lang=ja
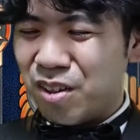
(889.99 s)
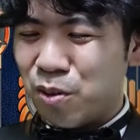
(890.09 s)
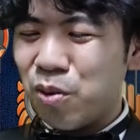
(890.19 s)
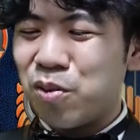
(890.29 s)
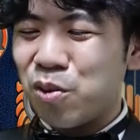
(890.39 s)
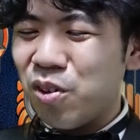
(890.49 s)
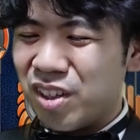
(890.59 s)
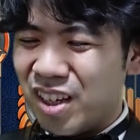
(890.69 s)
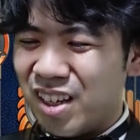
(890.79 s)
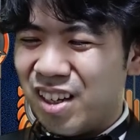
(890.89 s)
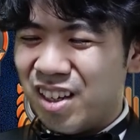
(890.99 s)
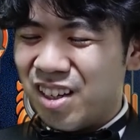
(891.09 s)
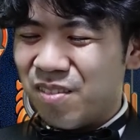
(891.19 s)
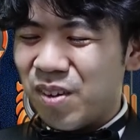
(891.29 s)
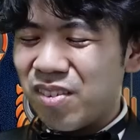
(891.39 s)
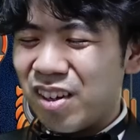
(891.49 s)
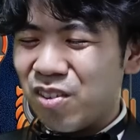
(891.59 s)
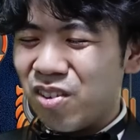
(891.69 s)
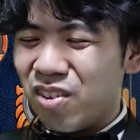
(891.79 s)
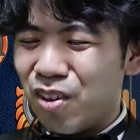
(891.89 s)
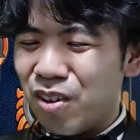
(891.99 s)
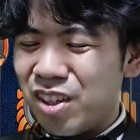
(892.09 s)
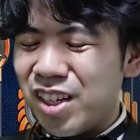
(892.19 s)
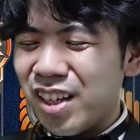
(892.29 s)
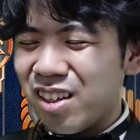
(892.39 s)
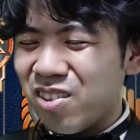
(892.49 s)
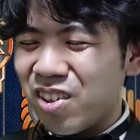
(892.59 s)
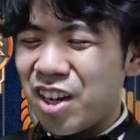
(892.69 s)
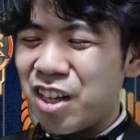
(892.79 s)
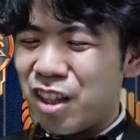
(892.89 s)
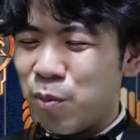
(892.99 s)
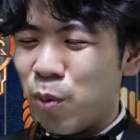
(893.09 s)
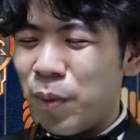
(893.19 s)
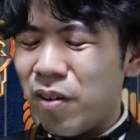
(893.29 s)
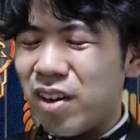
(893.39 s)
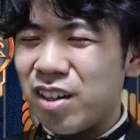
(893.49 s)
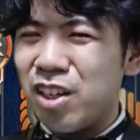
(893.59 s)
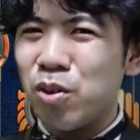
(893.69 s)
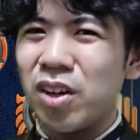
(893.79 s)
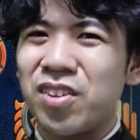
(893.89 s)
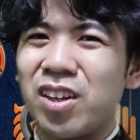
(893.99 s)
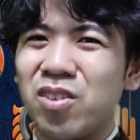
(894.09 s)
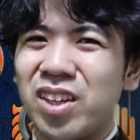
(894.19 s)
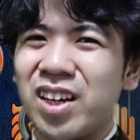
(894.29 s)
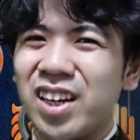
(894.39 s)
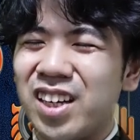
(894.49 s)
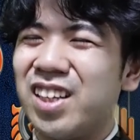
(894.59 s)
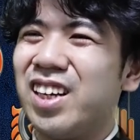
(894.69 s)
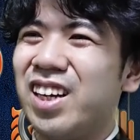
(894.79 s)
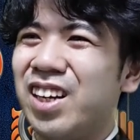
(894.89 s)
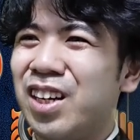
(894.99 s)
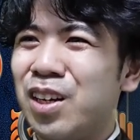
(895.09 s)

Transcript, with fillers: これすごいな。まず2段攻撃ってもうパワー2とか3の段階で、